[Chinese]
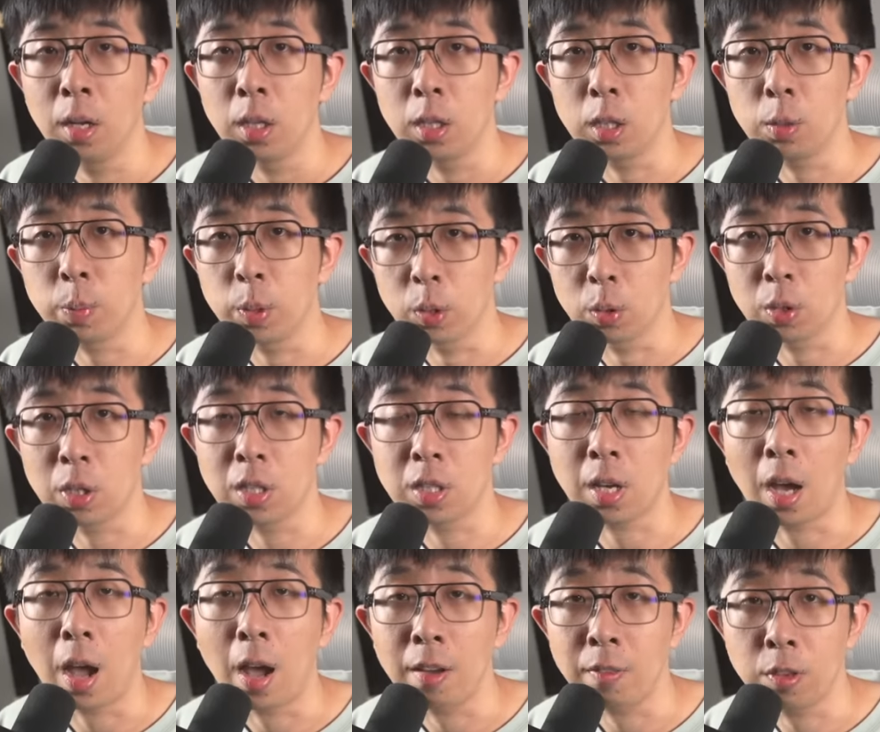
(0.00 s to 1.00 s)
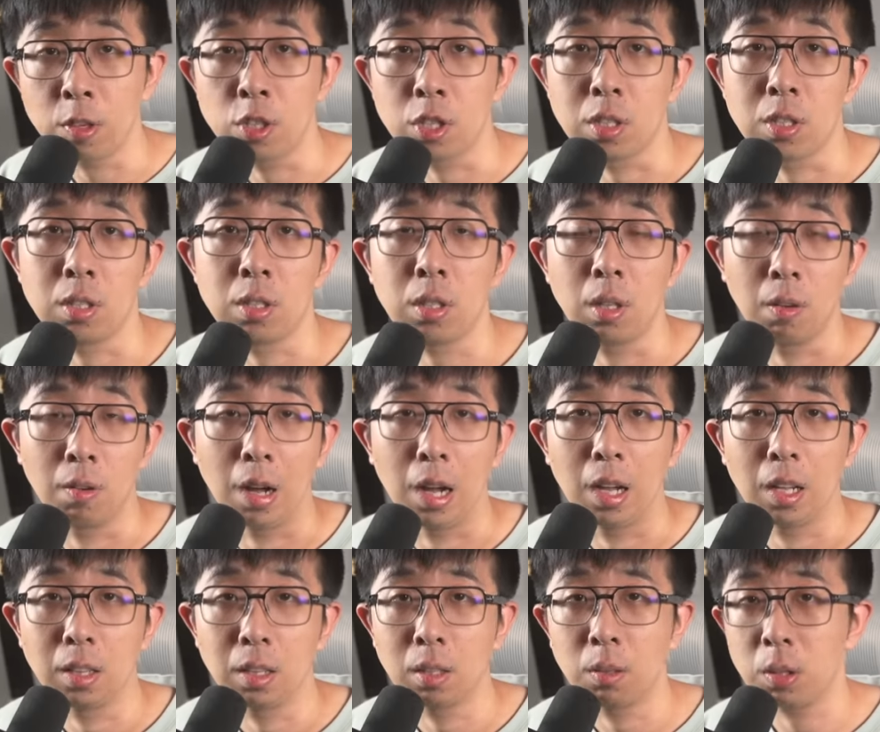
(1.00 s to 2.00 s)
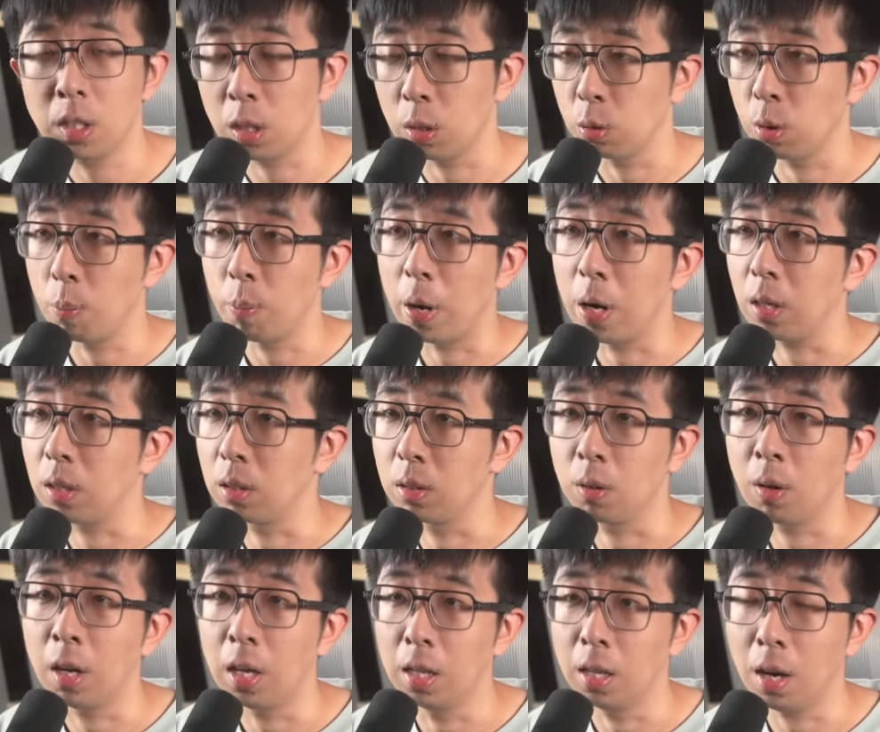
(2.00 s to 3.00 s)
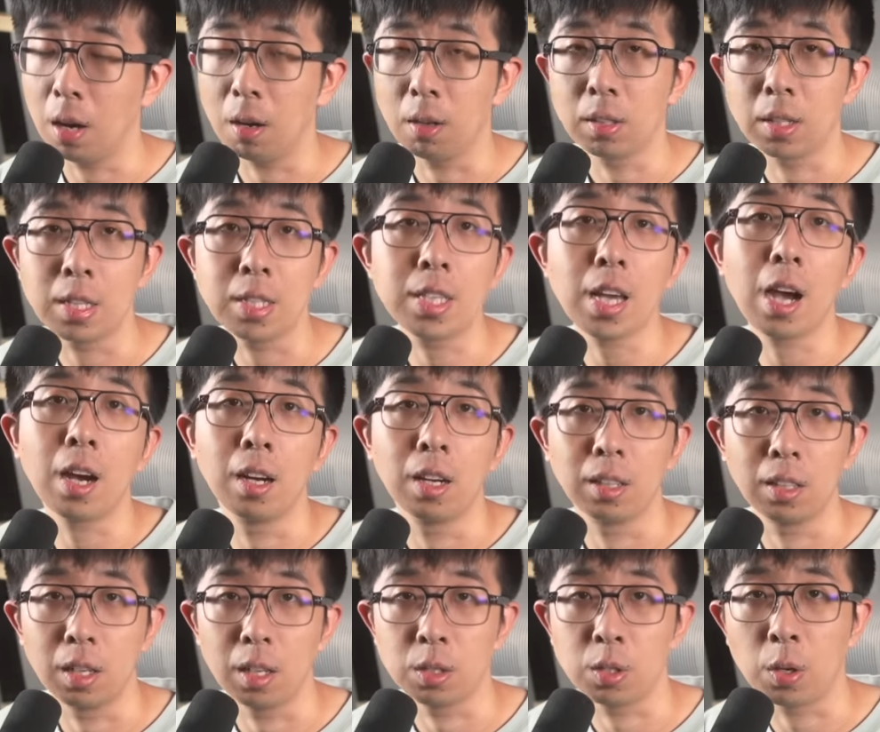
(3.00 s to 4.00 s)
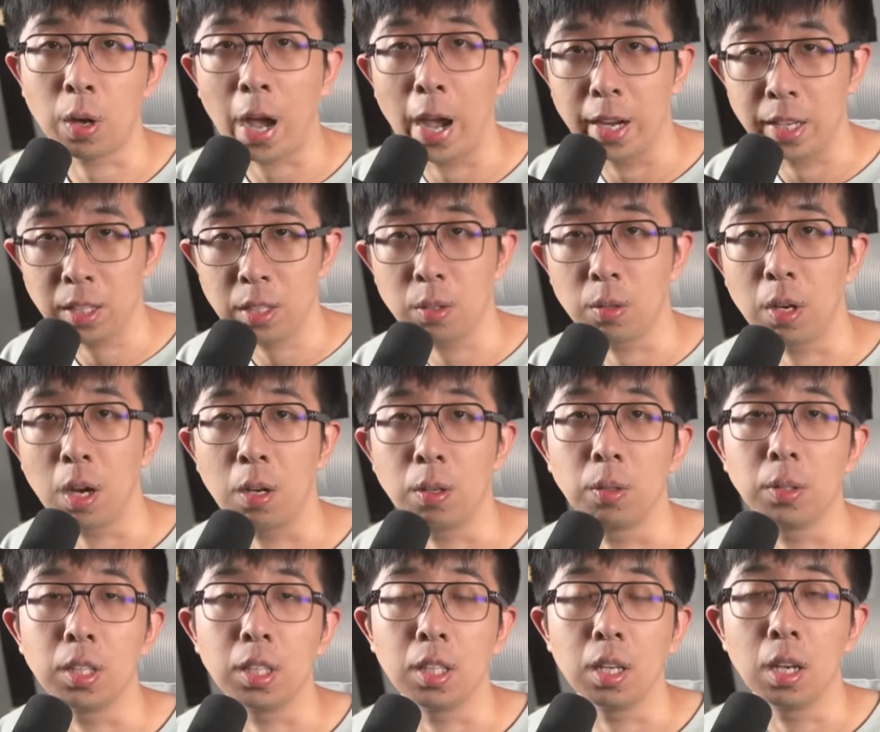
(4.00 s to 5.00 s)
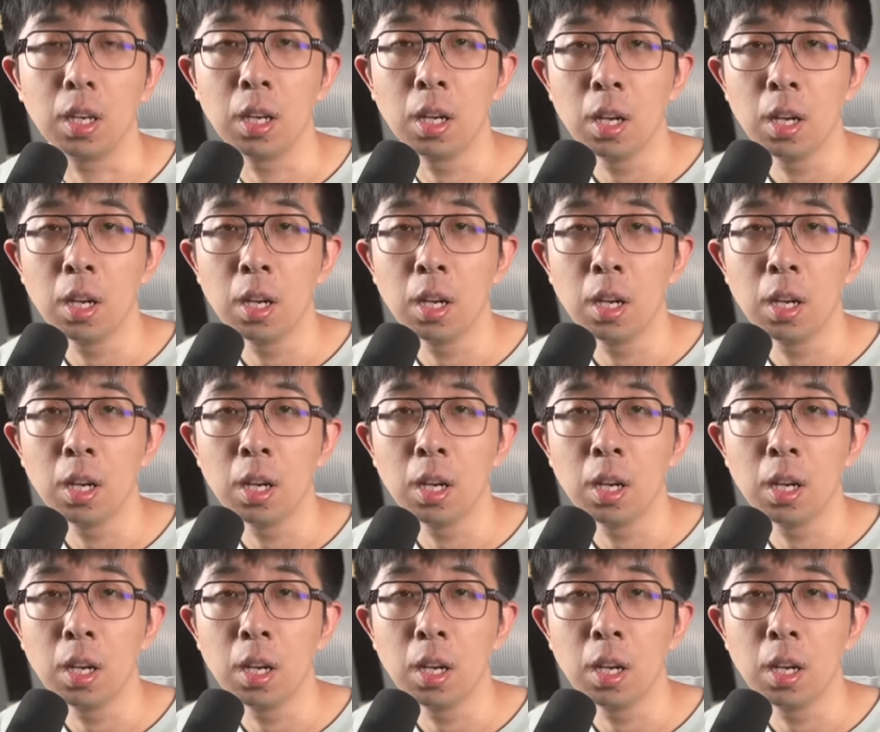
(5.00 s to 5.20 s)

你比如说像 iPhone 十四的话，那有挺多保养的都很好，但价格呢就还是有高有低。